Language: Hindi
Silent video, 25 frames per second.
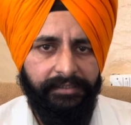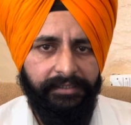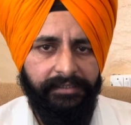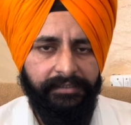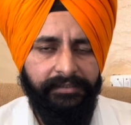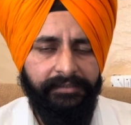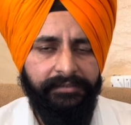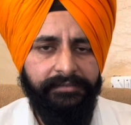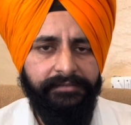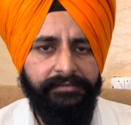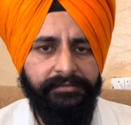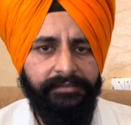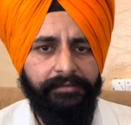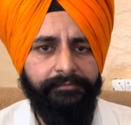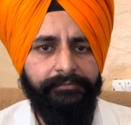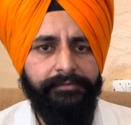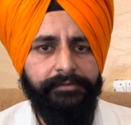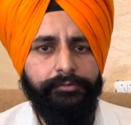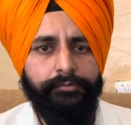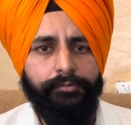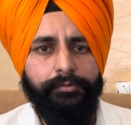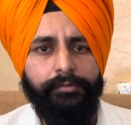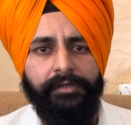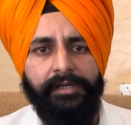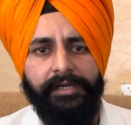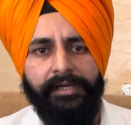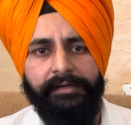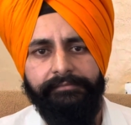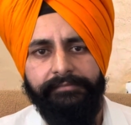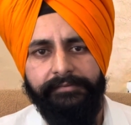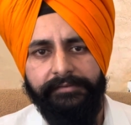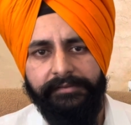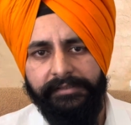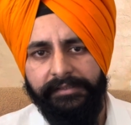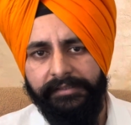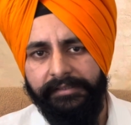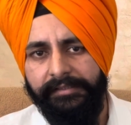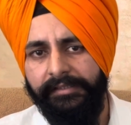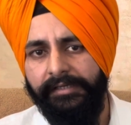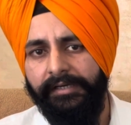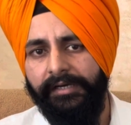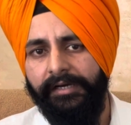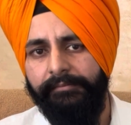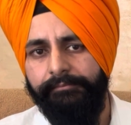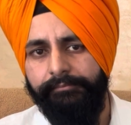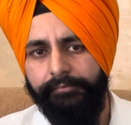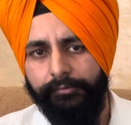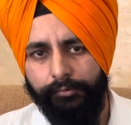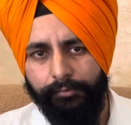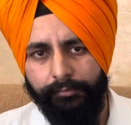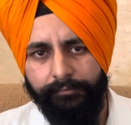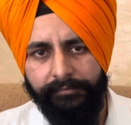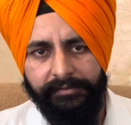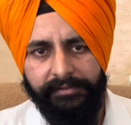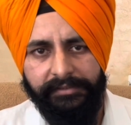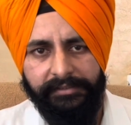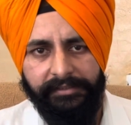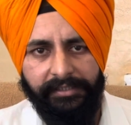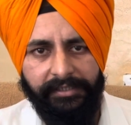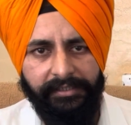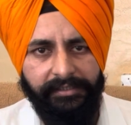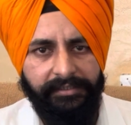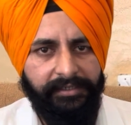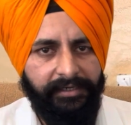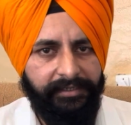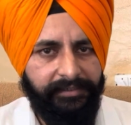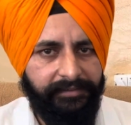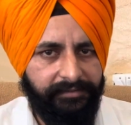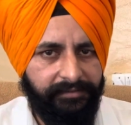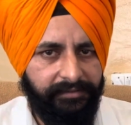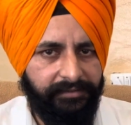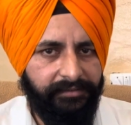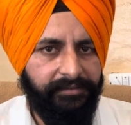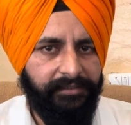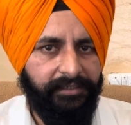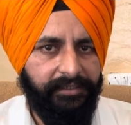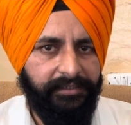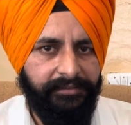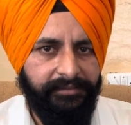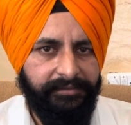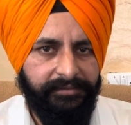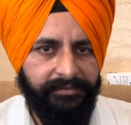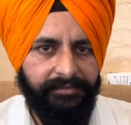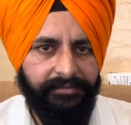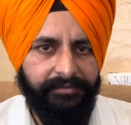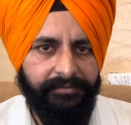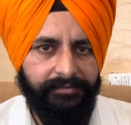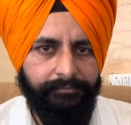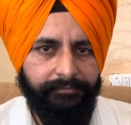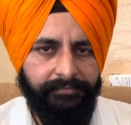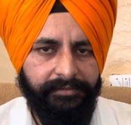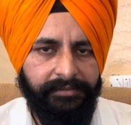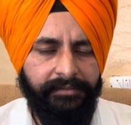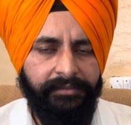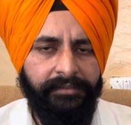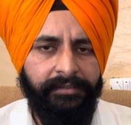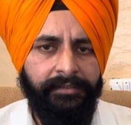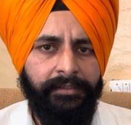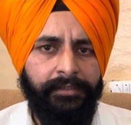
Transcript: है जब इसको एफडीए ने अप्रूव किया 1998 में